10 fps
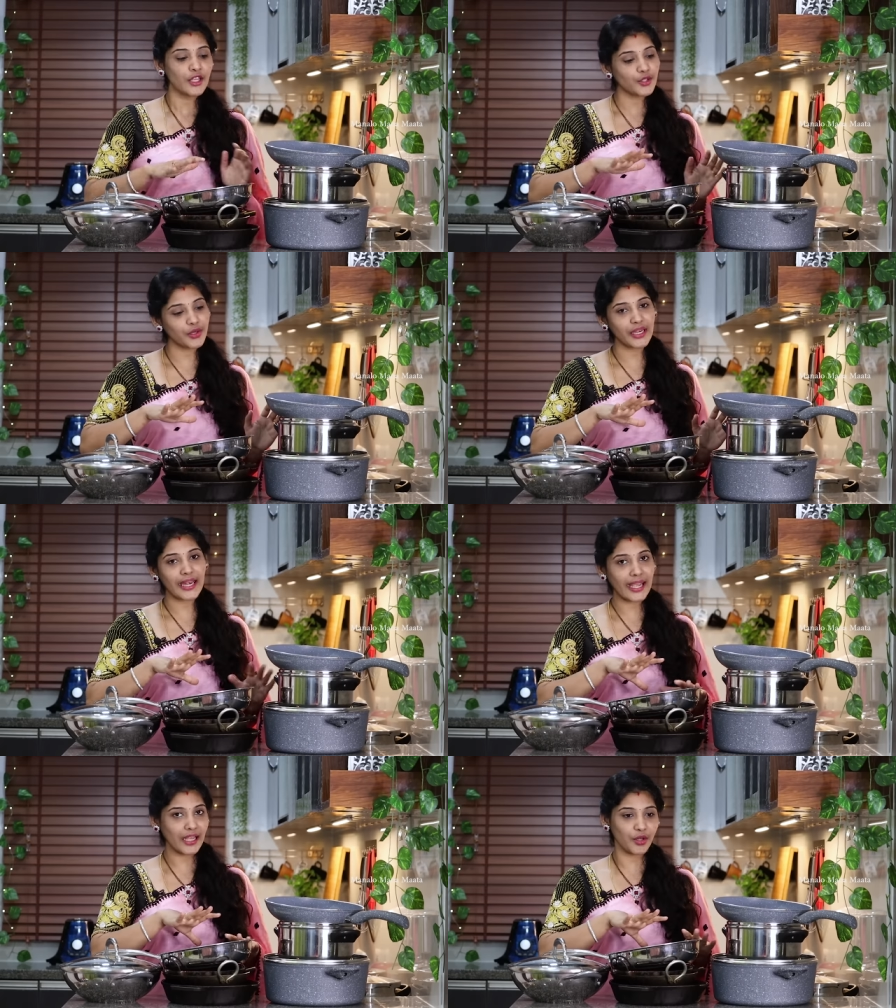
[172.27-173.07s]
సో
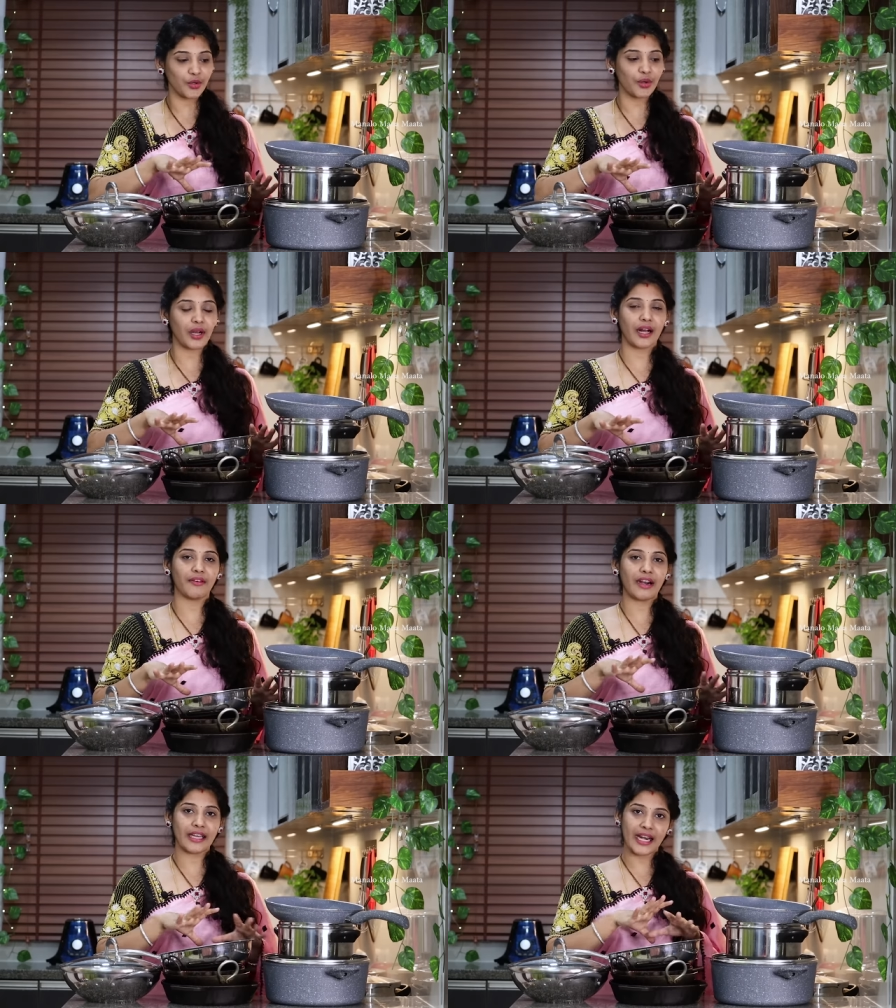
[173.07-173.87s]
నేను
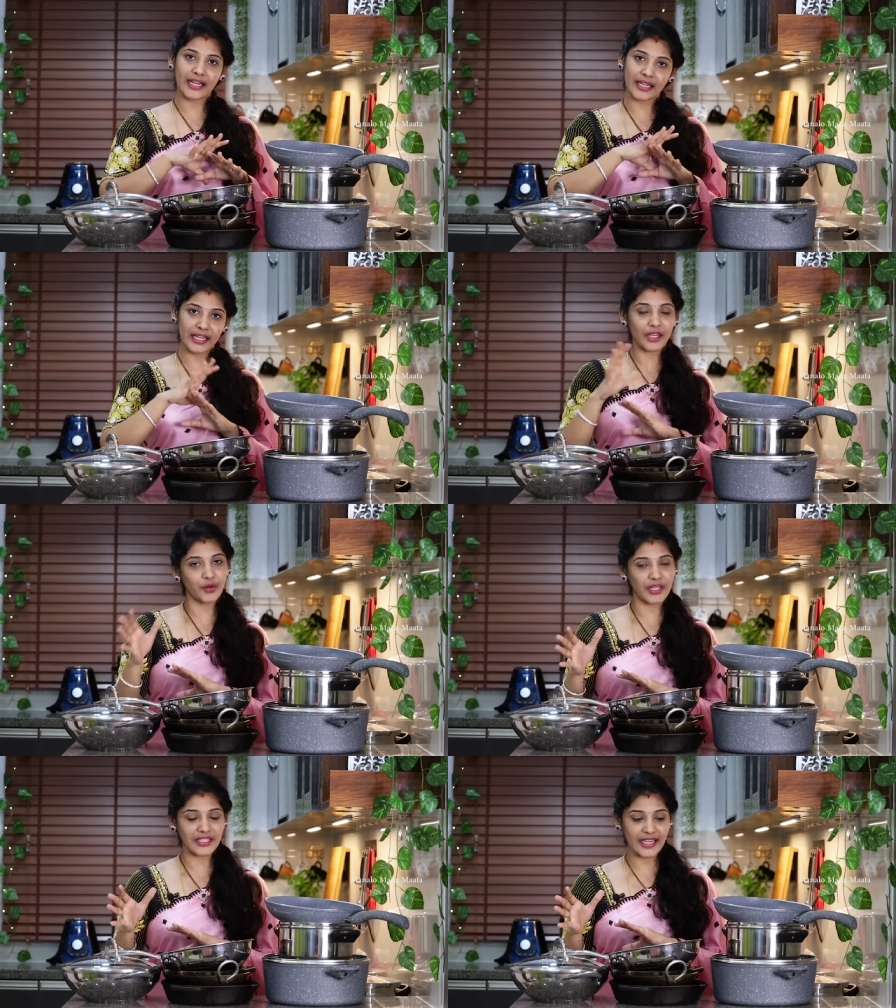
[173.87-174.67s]
వాటిని అన్నింటినీ
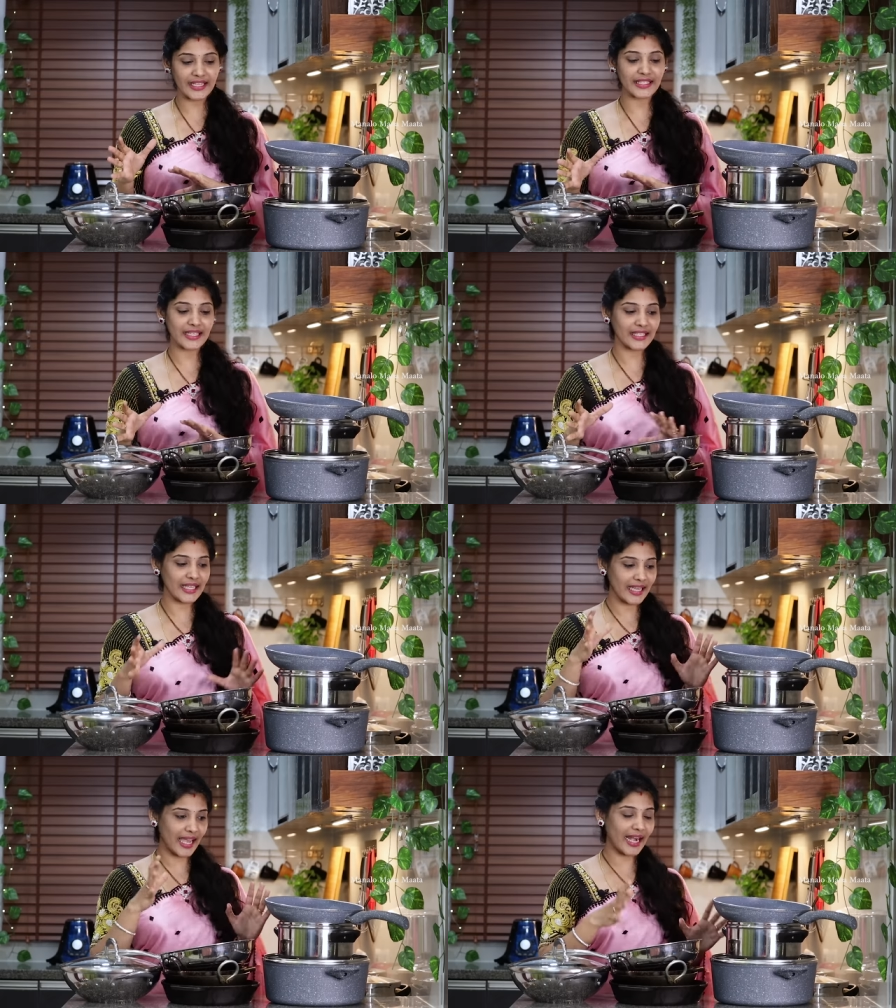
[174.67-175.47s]
కూడా చేంజ్ చేసి
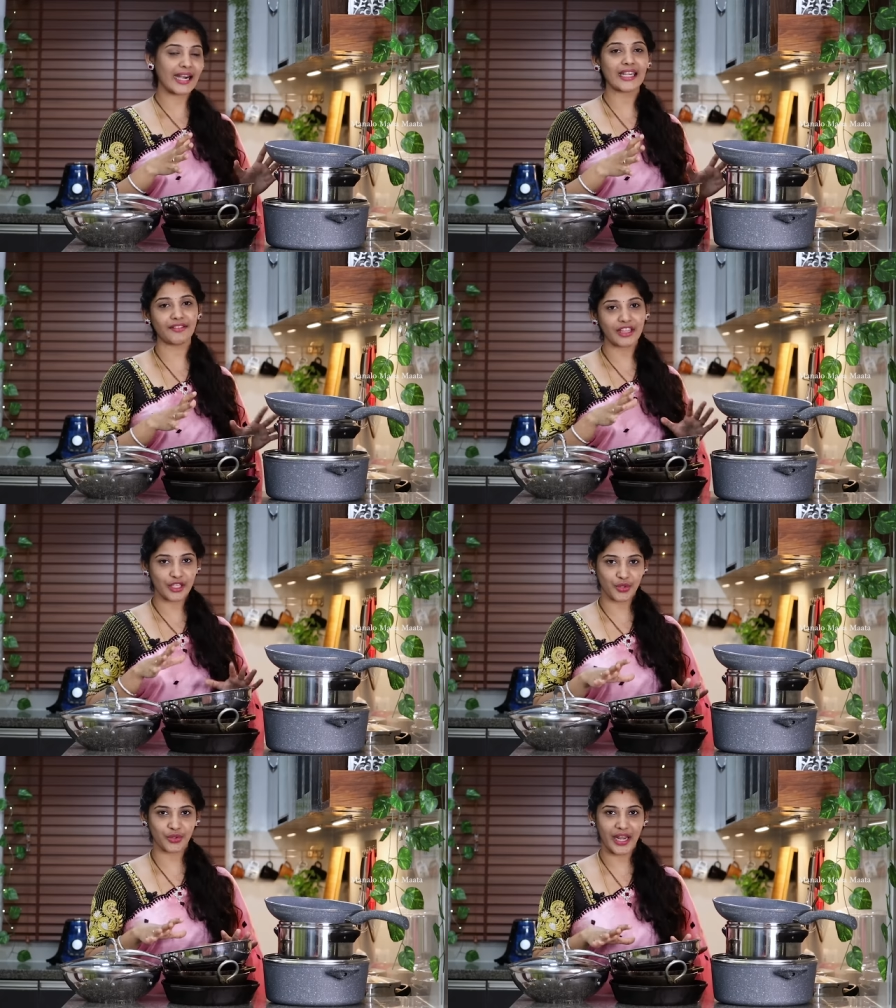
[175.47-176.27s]
ఎలాంటివి
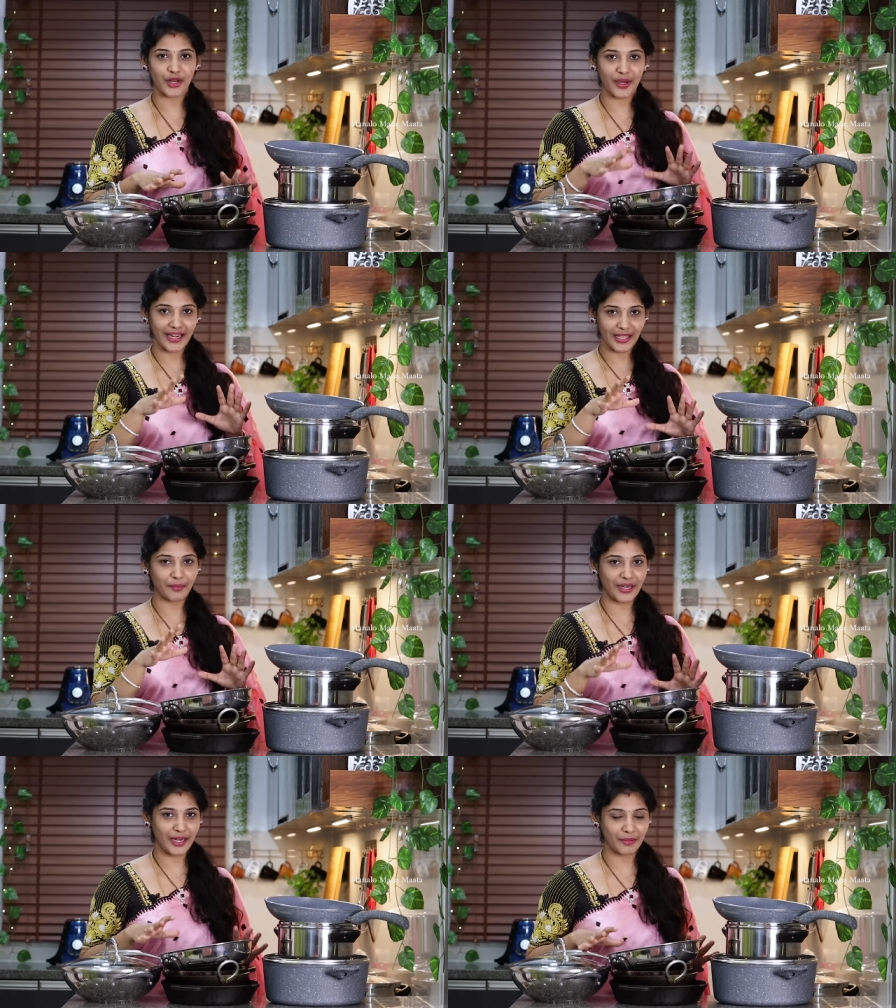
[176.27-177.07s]
తీసుకున్నాను అనేది
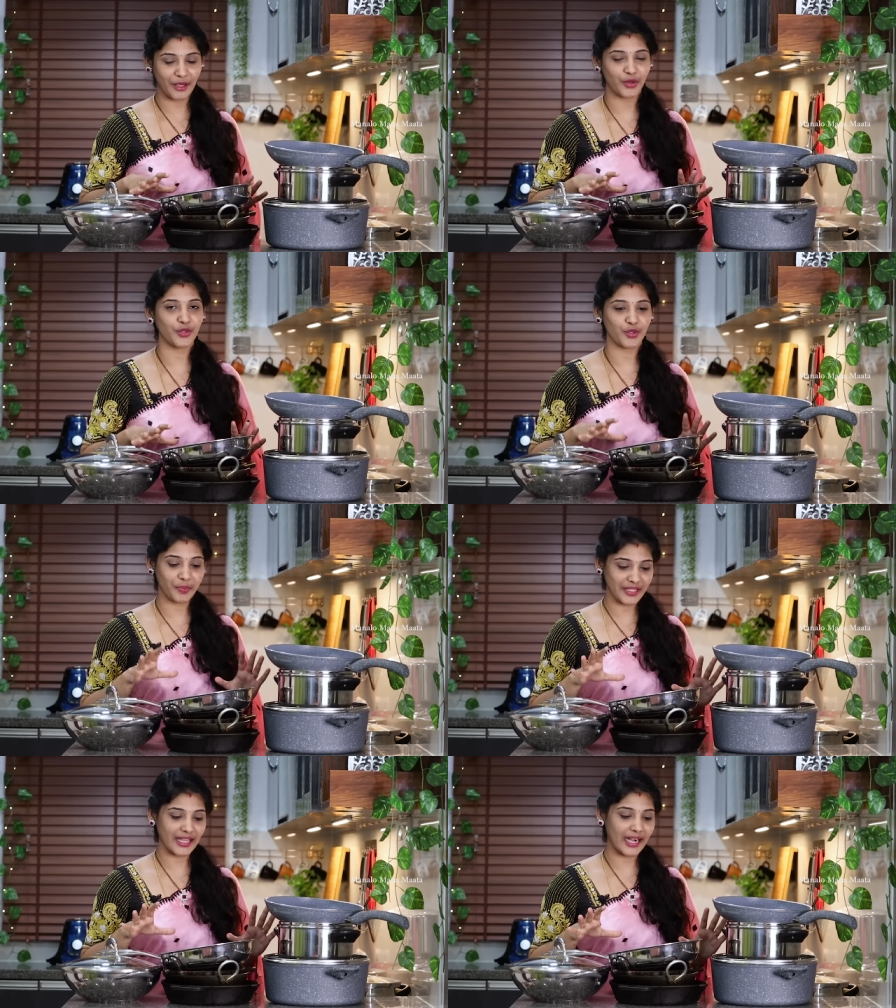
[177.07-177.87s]
ఇప్పుడు నేను మీకు
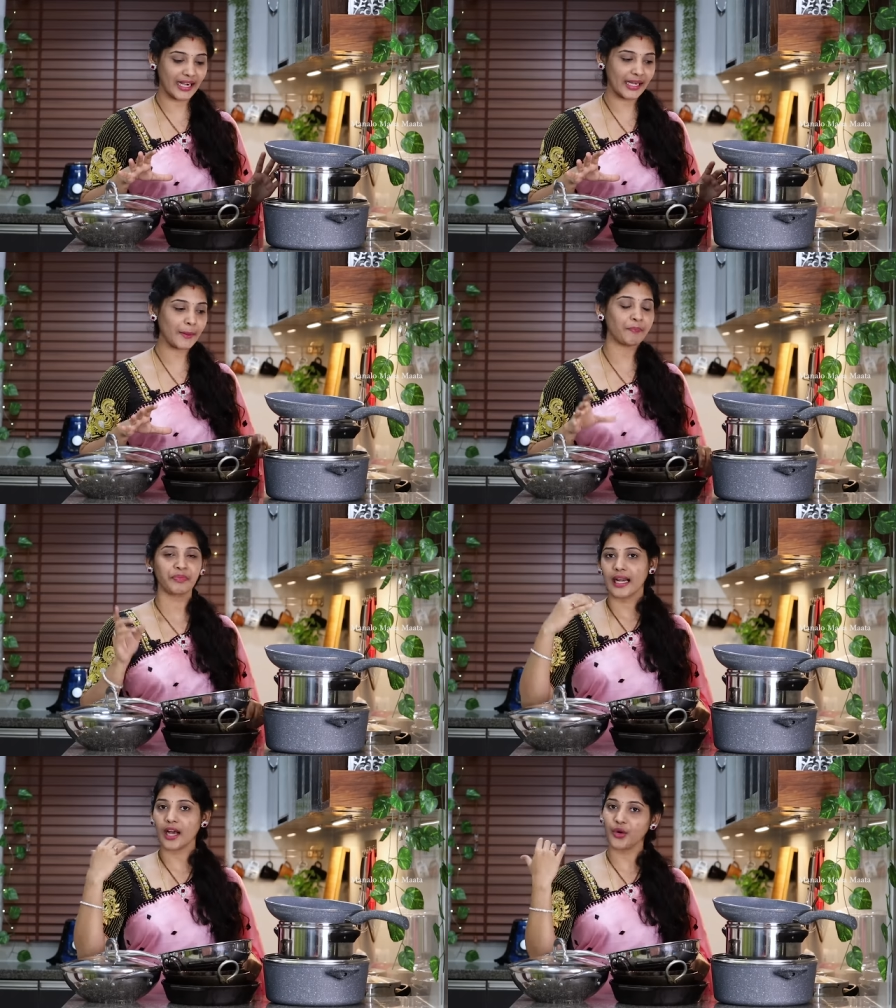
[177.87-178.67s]
చూపిస్తానండి
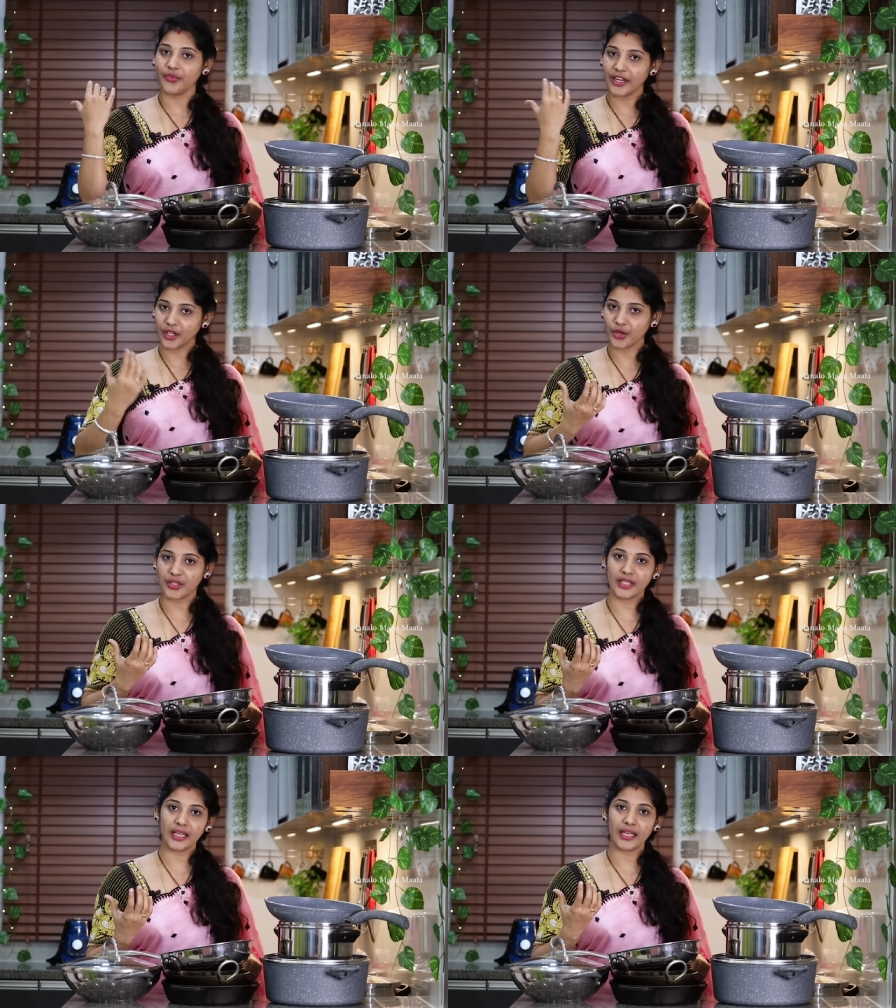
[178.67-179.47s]
నాకు
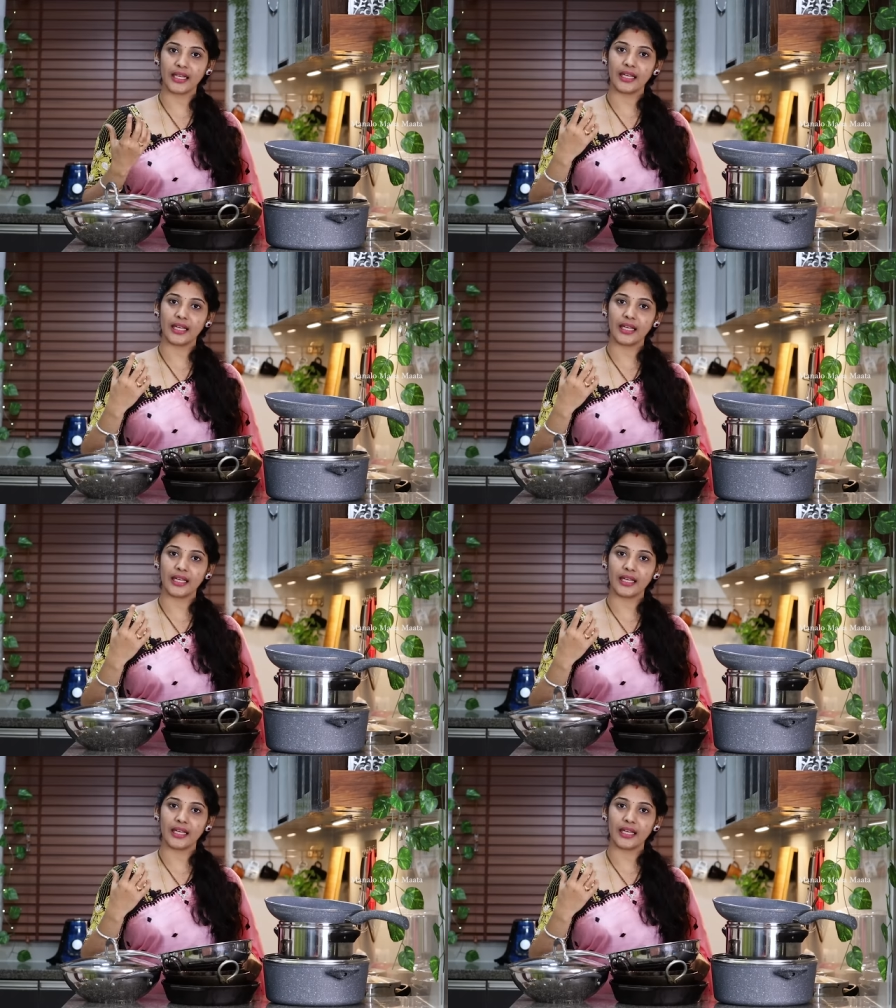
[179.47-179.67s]
వీడియోస్కి